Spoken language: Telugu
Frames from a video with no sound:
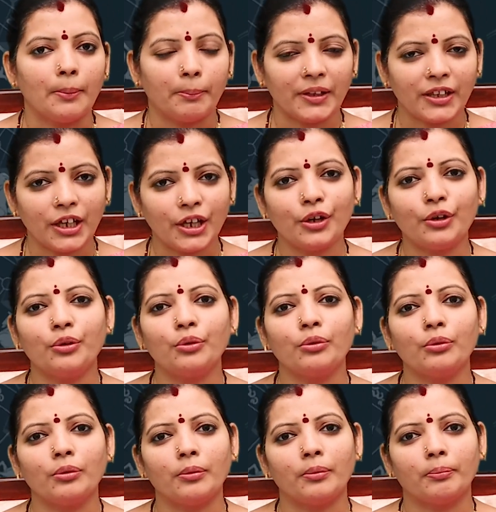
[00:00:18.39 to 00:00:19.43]
పదిహేడు
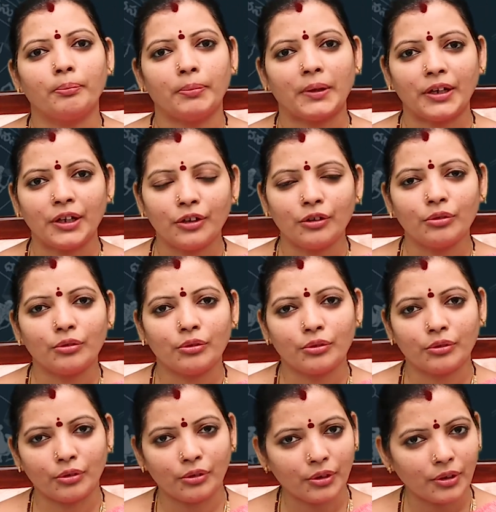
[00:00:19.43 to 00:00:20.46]
పన్నెండు
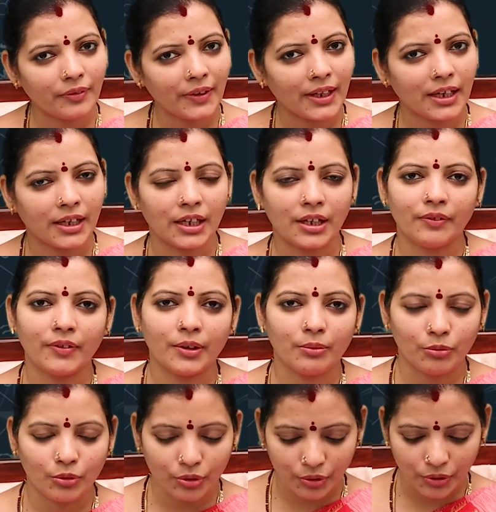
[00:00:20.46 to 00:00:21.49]
రెండు వేల ఇరవై
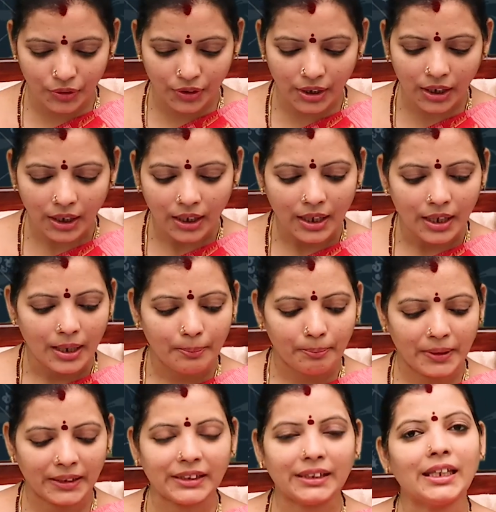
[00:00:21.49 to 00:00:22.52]
మూడు నుండి
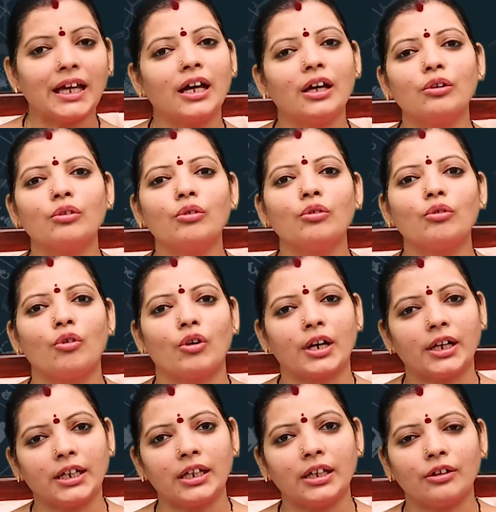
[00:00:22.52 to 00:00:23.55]
పద్నాలుగు
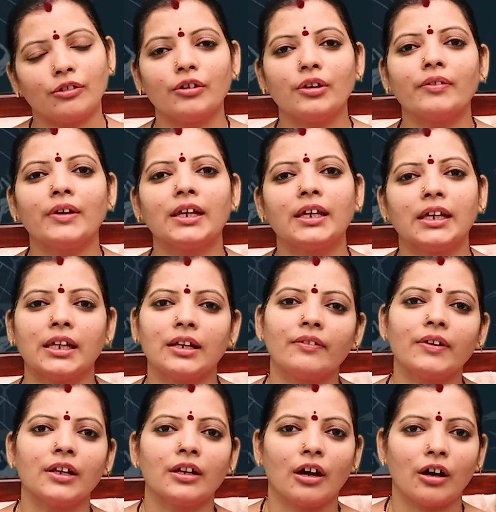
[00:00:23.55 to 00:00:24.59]
ఒకటి రెండు వేల
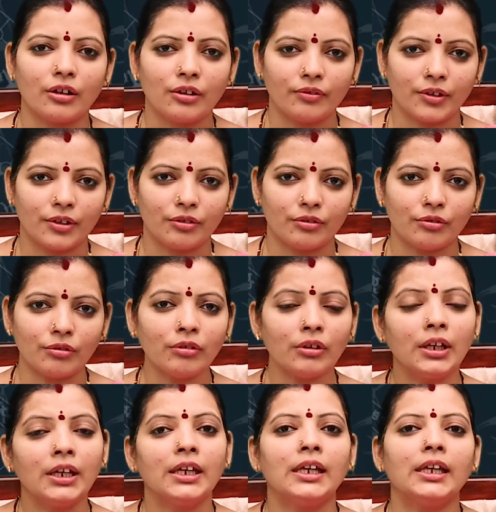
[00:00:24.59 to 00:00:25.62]
ఇరవై నాలుగు వరకు
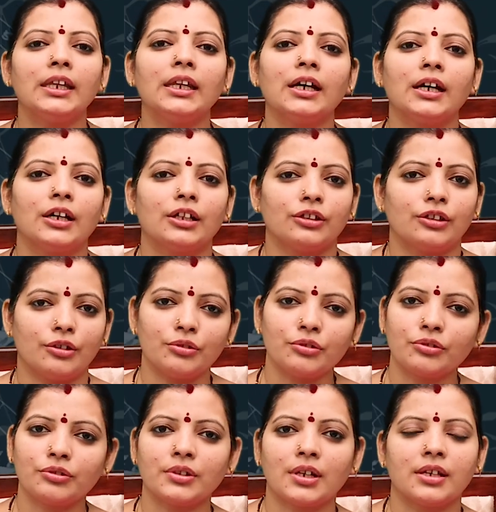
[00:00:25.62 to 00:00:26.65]
ఈయన
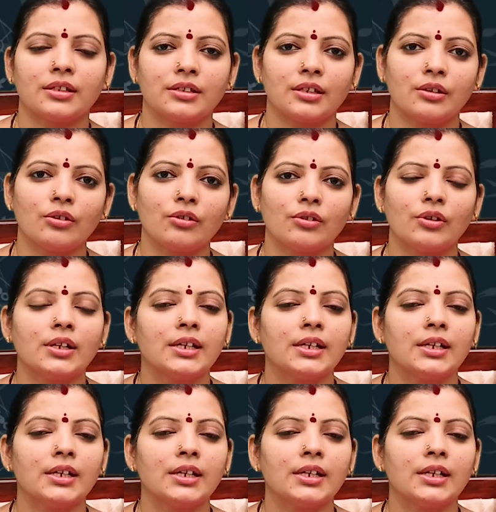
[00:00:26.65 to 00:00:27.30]
ధనుస్సు రాశిలో